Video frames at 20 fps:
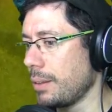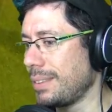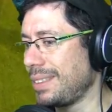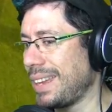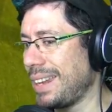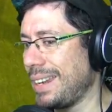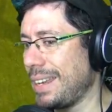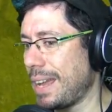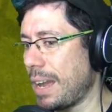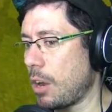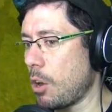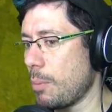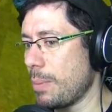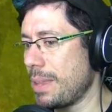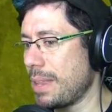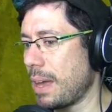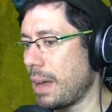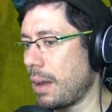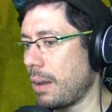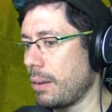Tenía
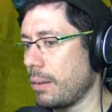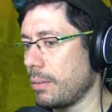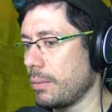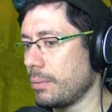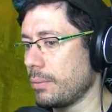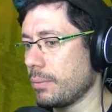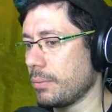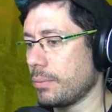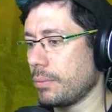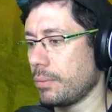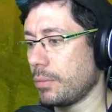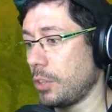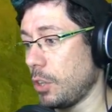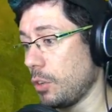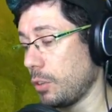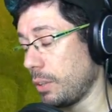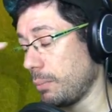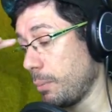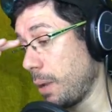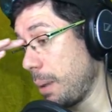comida...
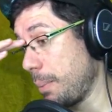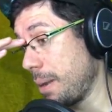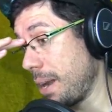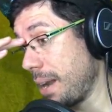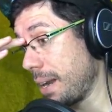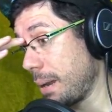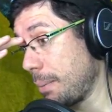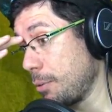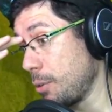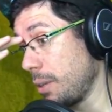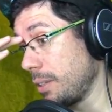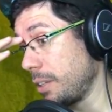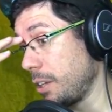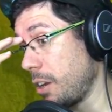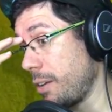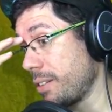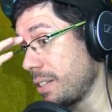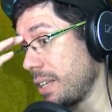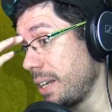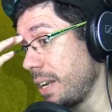Tío, voy a mirar el capítulo
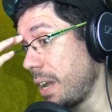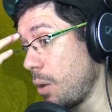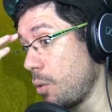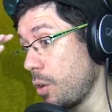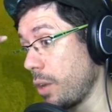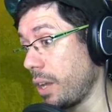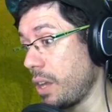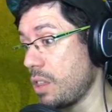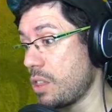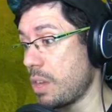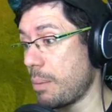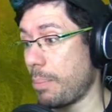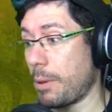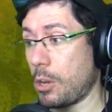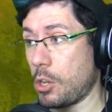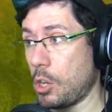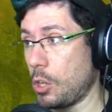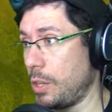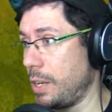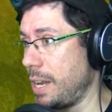anterior a ver si tenía 1 y 15,
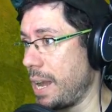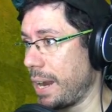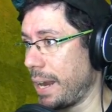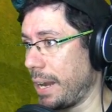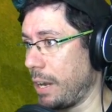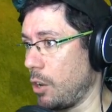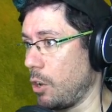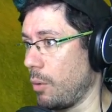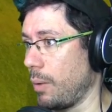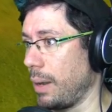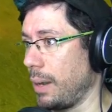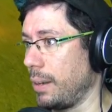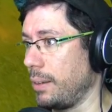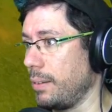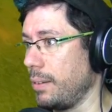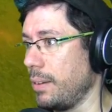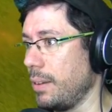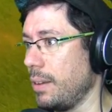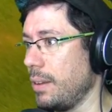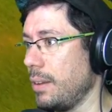pero yo diría que no, ¿vale?
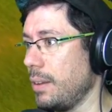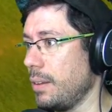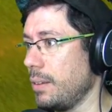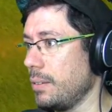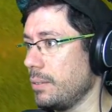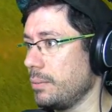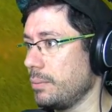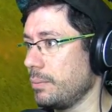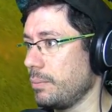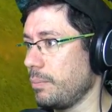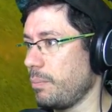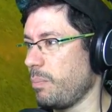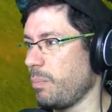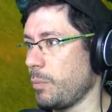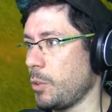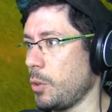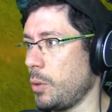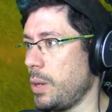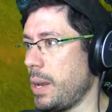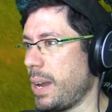
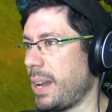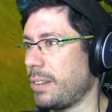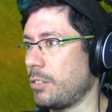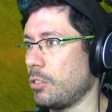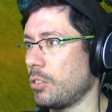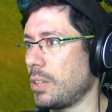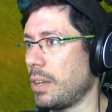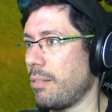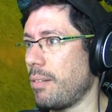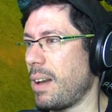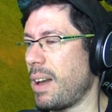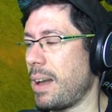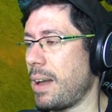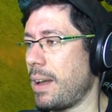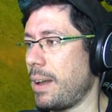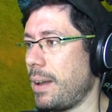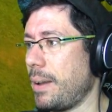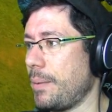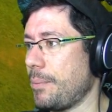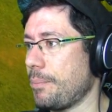Yo diría que esto
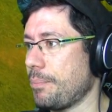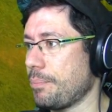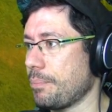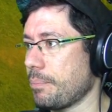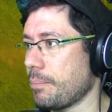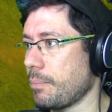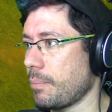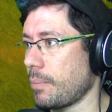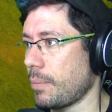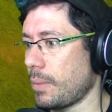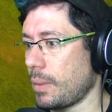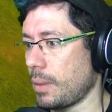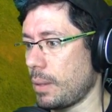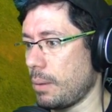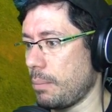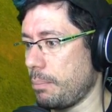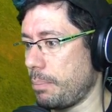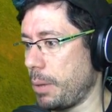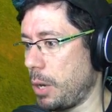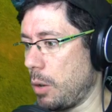estaba...
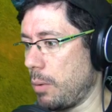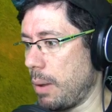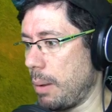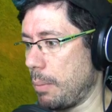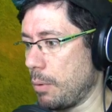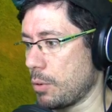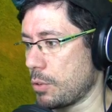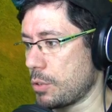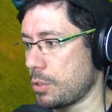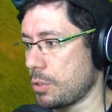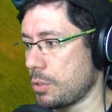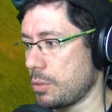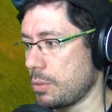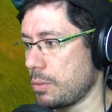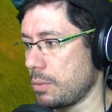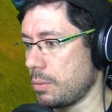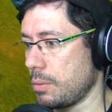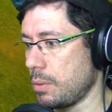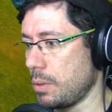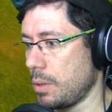Pero vamos.
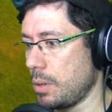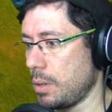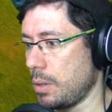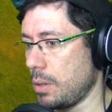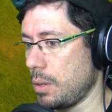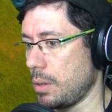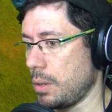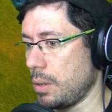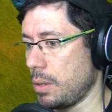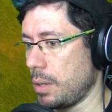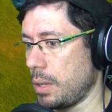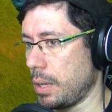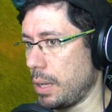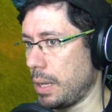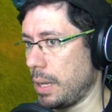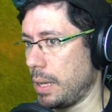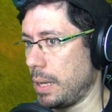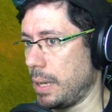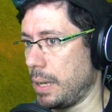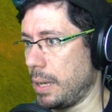
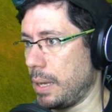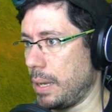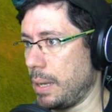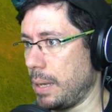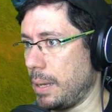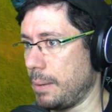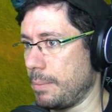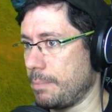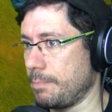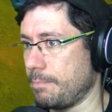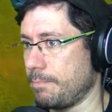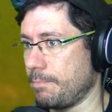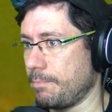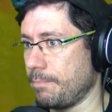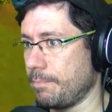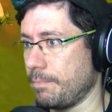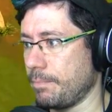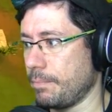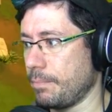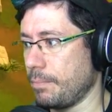Em,